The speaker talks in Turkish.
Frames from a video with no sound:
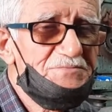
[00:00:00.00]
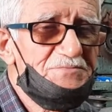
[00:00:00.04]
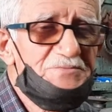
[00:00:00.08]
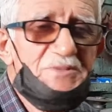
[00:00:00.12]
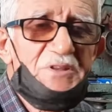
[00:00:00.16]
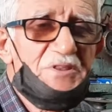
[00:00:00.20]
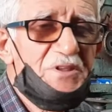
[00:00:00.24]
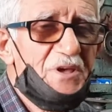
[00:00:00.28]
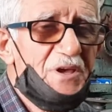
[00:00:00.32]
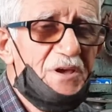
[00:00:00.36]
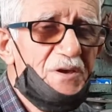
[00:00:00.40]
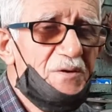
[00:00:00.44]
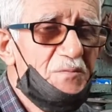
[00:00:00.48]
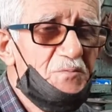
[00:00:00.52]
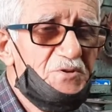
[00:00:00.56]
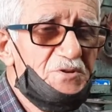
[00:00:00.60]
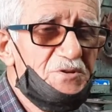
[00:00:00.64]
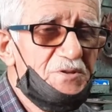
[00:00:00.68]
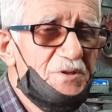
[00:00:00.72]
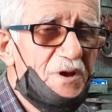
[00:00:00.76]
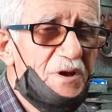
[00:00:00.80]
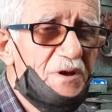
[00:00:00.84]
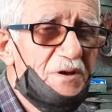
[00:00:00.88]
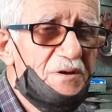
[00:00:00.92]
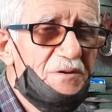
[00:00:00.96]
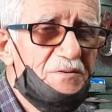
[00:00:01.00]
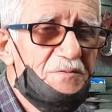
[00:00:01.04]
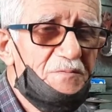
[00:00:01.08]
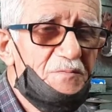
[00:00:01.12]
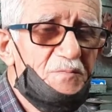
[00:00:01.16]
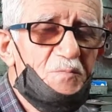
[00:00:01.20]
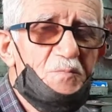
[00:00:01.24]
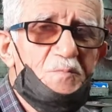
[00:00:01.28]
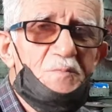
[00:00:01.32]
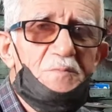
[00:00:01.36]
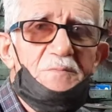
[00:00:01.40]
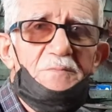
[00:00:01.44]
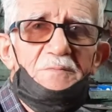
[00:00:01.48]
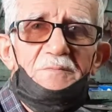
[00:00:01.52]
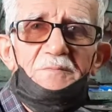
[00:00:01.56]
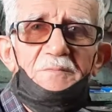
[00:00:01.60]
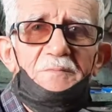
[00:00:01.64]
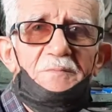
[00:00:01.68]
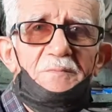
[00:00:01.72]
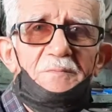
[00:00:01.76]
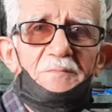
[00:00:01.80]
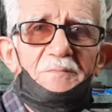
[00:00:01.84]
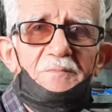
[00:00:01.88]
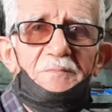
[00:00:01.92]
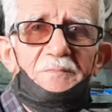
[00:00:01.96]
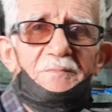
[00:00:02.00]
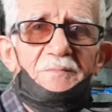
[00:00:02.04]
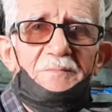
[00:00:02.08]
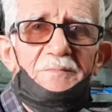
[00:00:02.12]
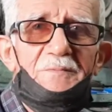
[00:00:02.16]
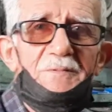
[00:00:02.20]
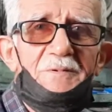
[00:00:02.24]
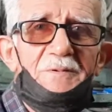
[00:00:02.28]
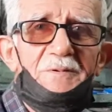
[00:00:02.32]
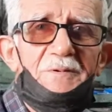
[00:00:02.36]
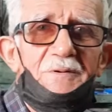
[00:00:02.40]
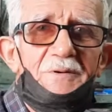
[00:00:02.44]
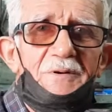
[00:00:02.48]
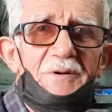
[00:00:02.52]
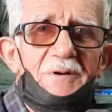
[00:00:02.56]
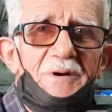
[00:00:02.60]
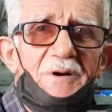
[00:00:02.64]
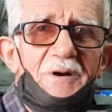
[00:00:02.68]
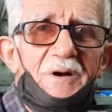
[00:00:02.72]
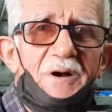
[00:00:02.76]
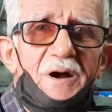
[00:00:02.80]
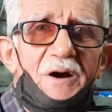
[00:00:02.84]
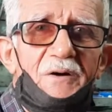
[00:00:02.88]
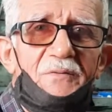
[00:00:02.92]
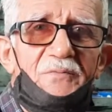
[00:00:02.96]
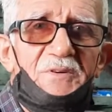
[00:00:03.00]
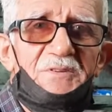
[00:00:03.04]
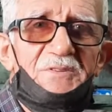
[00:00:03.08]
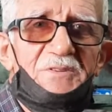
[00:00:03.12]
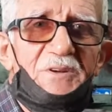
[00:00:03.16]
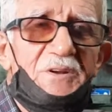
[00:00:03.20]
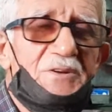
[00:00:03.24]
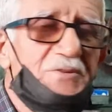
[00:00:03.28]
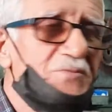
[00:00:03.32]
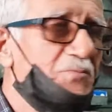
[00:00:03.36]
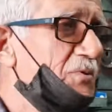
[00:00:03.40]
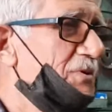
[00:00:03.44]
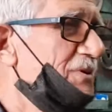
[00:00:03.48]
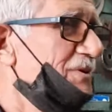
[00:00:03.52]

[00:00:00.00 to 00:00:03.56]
ne diyeyim işte. Onu da Kafa çalışıyor.